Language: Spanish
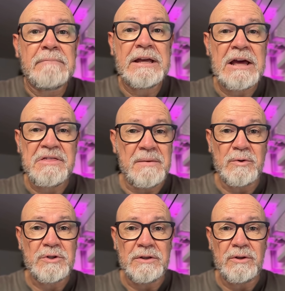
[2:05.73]
¿Qué
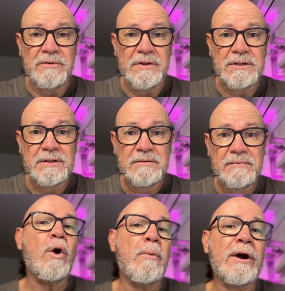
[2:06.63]
hacemos entonces?
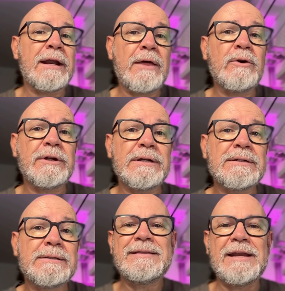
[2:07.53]
Como
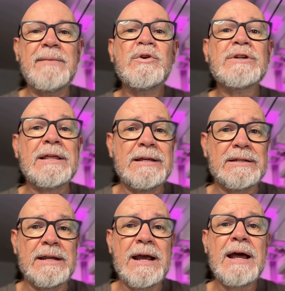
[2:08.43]
creadores, tenemos que
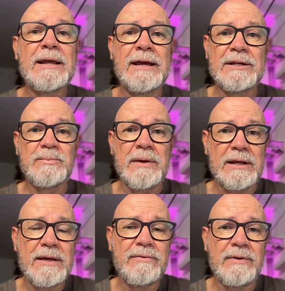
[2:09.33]
diseñar
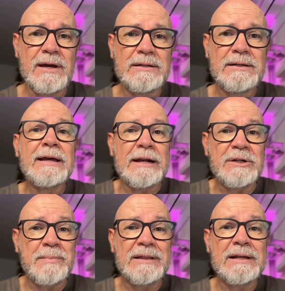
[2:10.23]
experiencias que
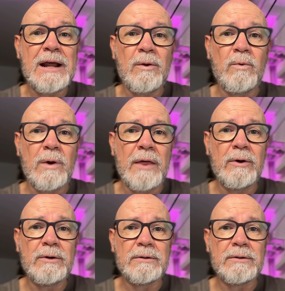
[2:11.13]
respeten al jugador,